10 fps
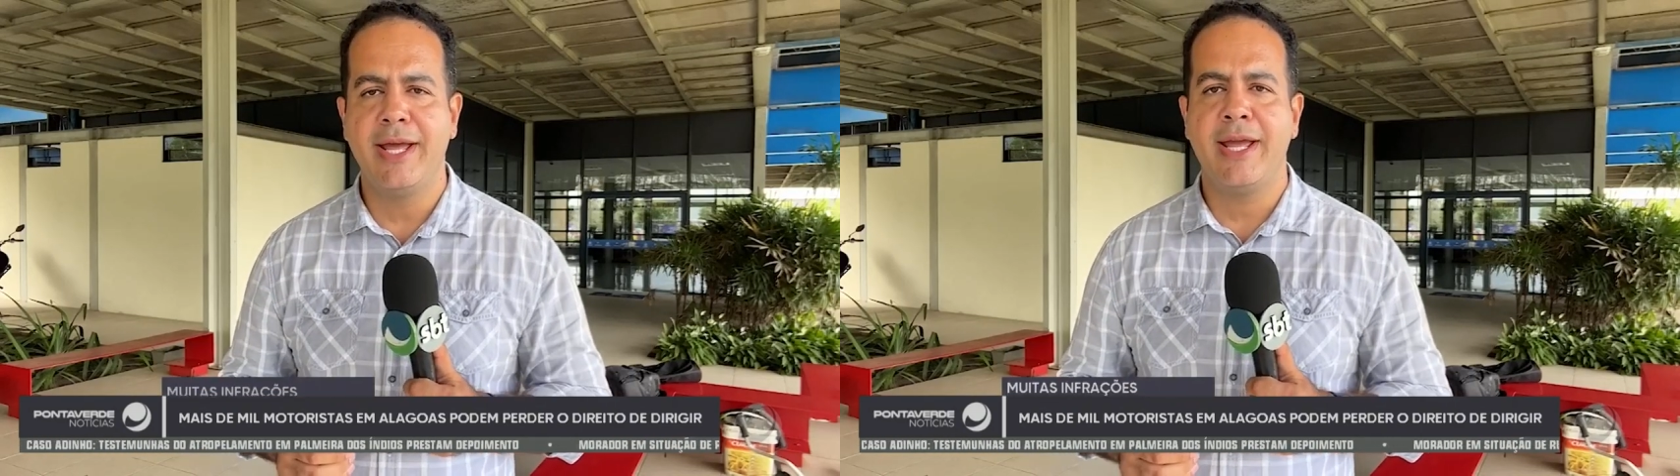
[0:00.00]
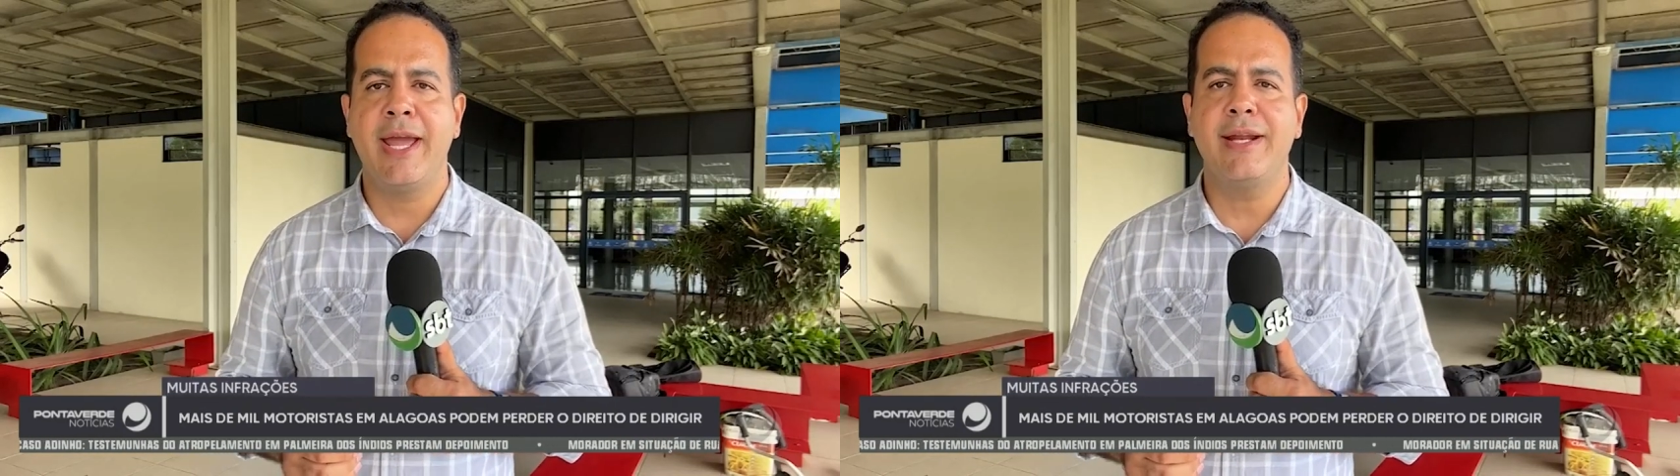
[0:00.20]

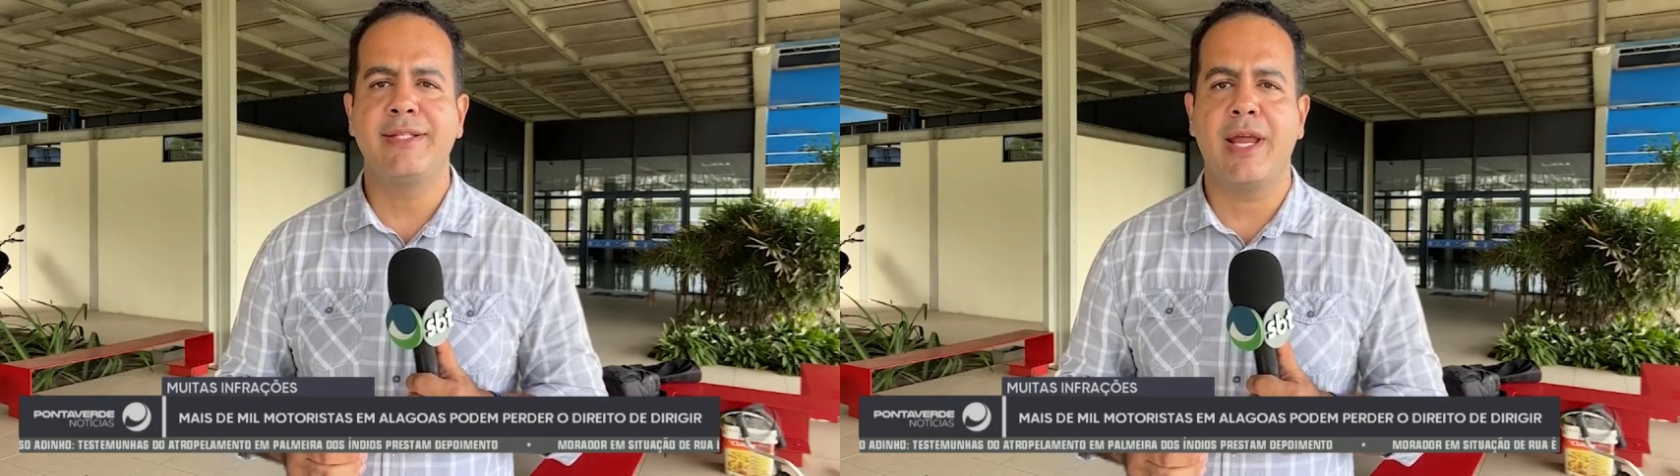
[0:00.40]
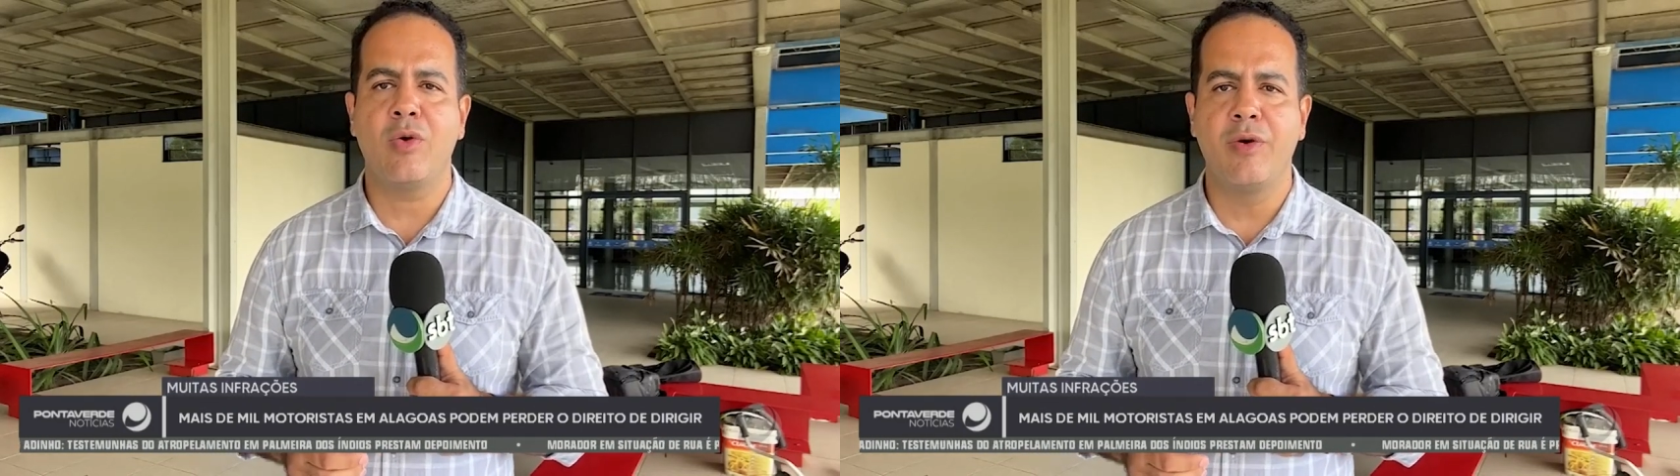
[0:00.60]

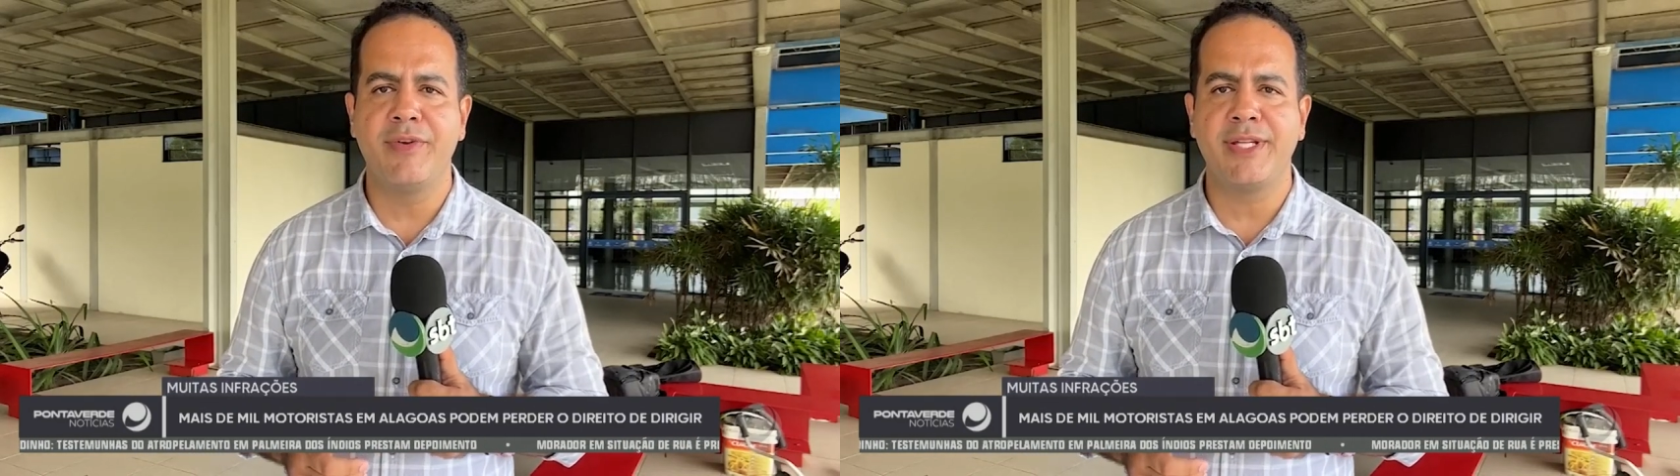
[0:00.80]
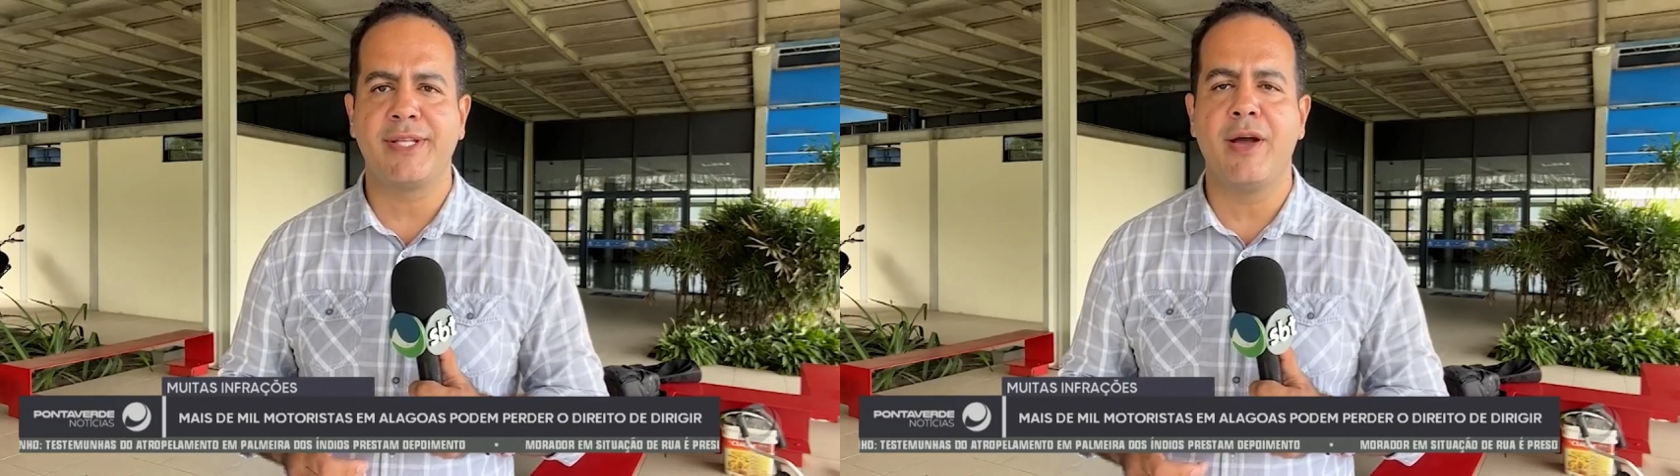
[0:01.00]
realizar a
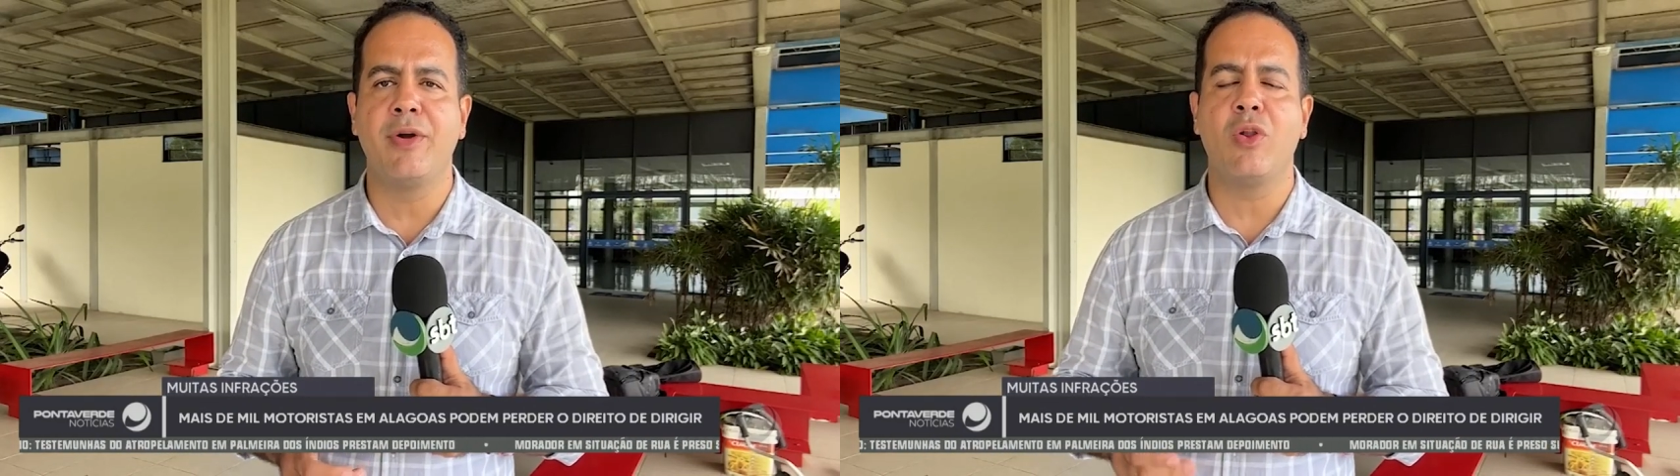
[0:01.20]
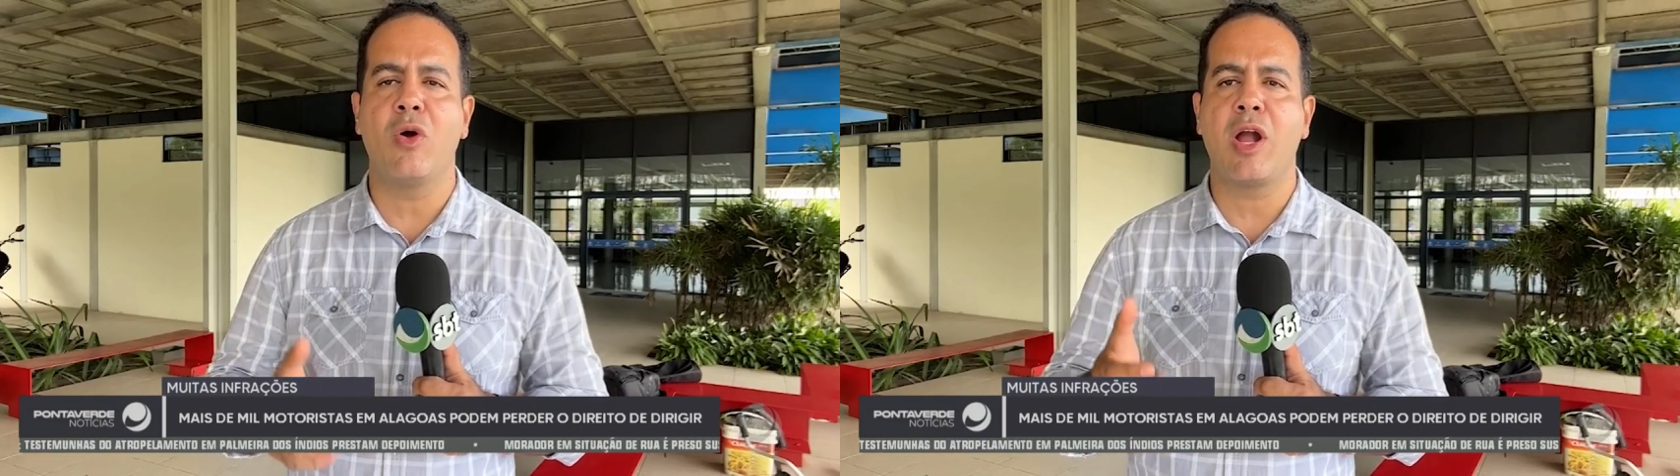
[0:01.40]
convenção em
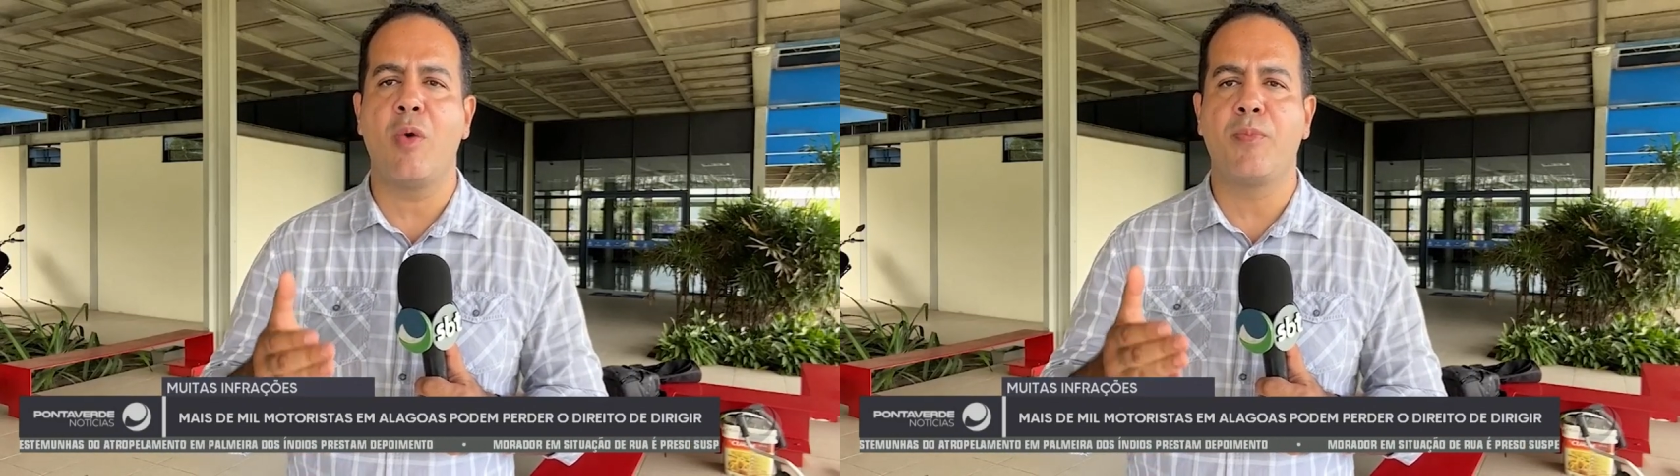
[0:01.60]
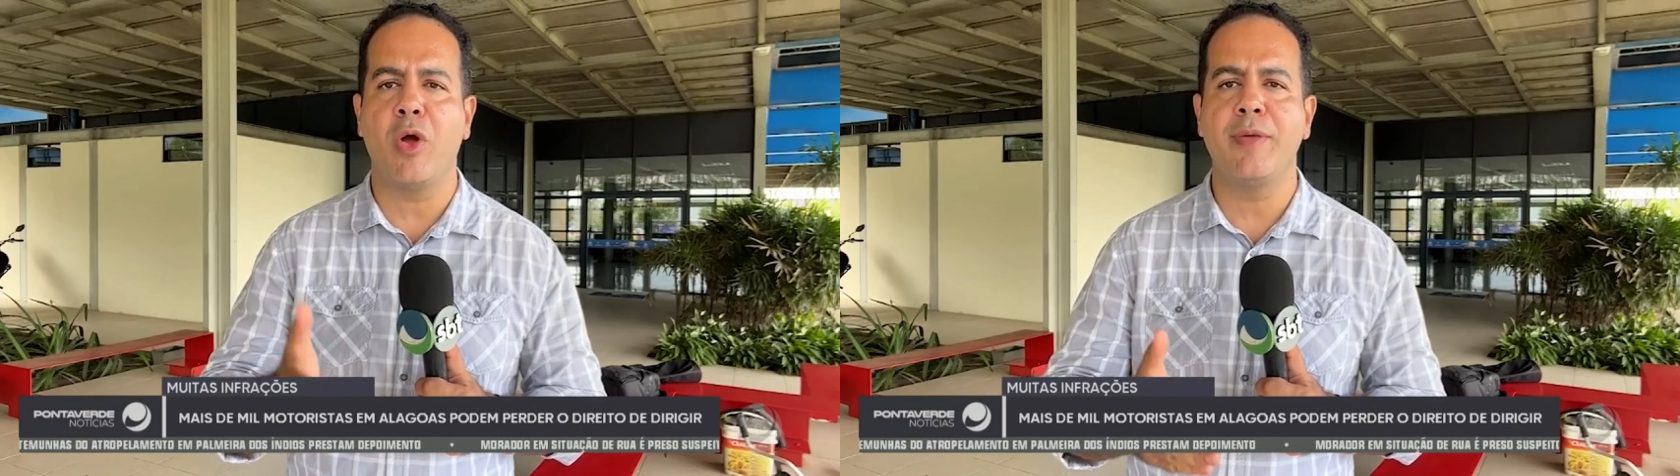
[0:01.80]
local
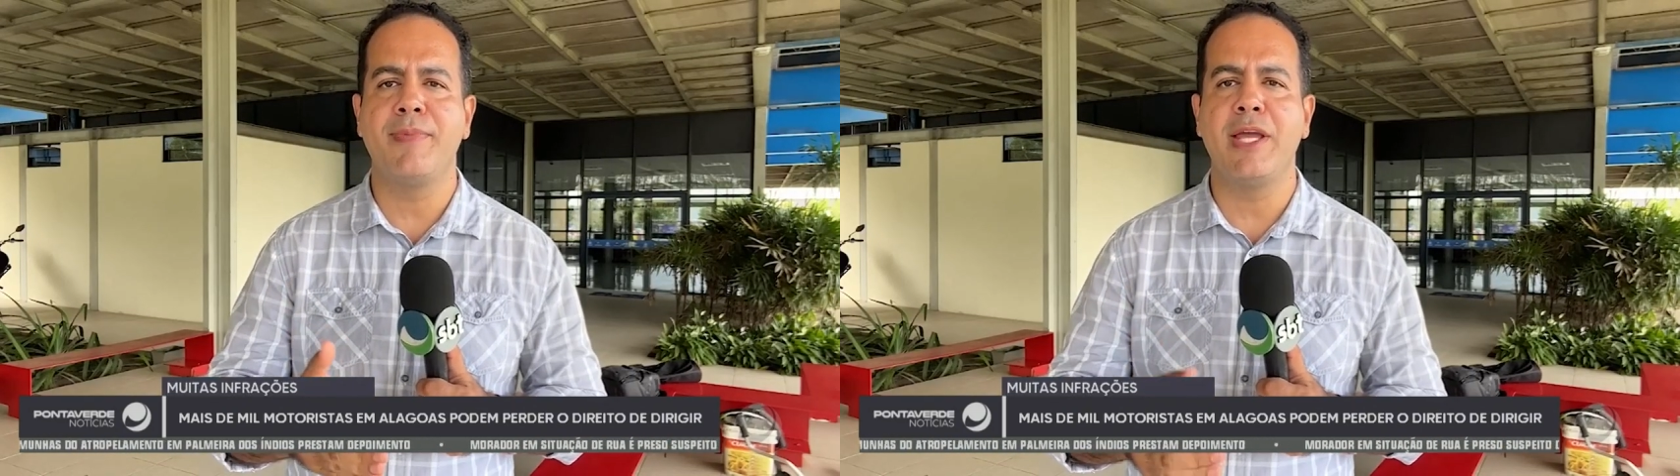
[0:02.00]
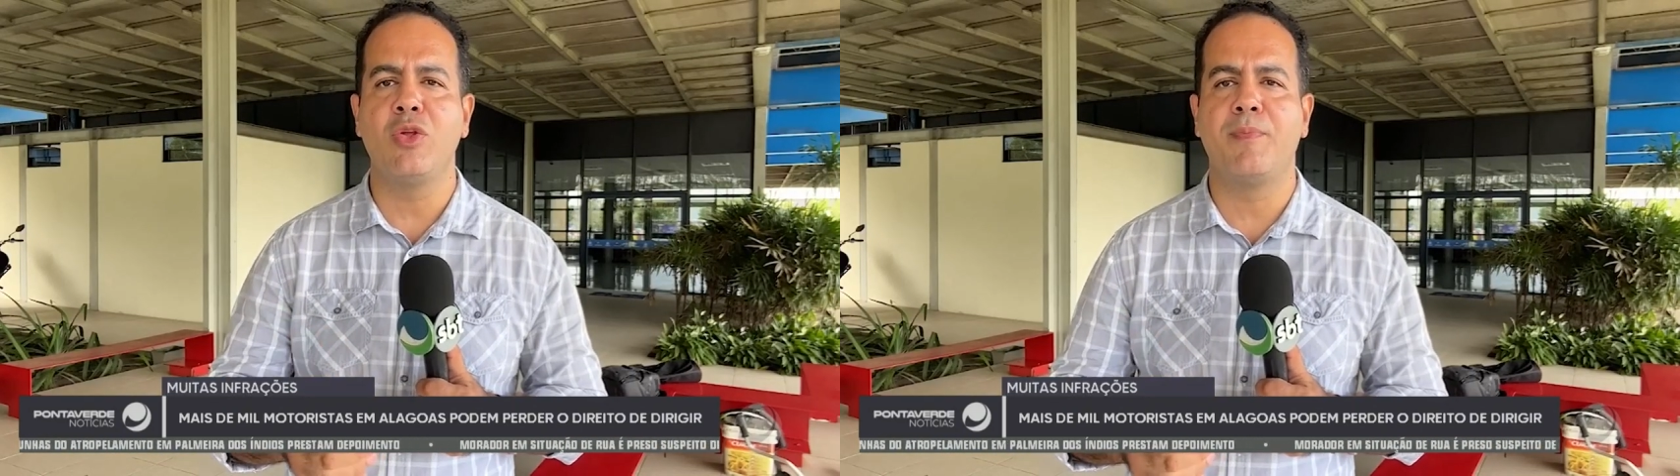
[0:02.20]

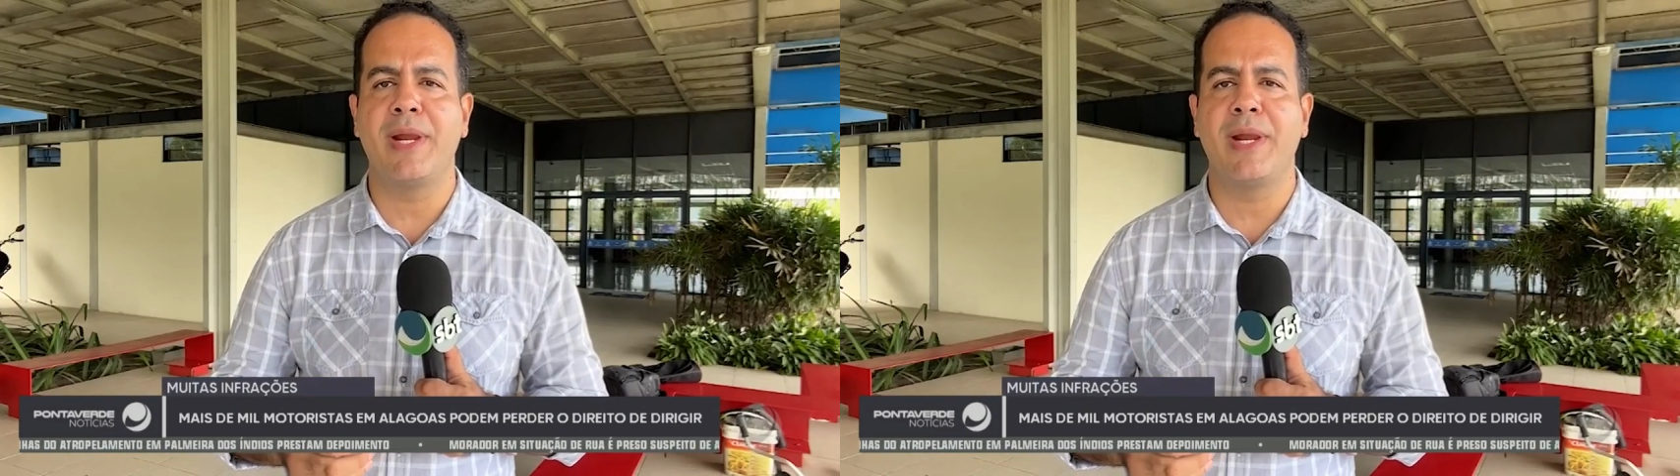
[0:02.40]
proibido pela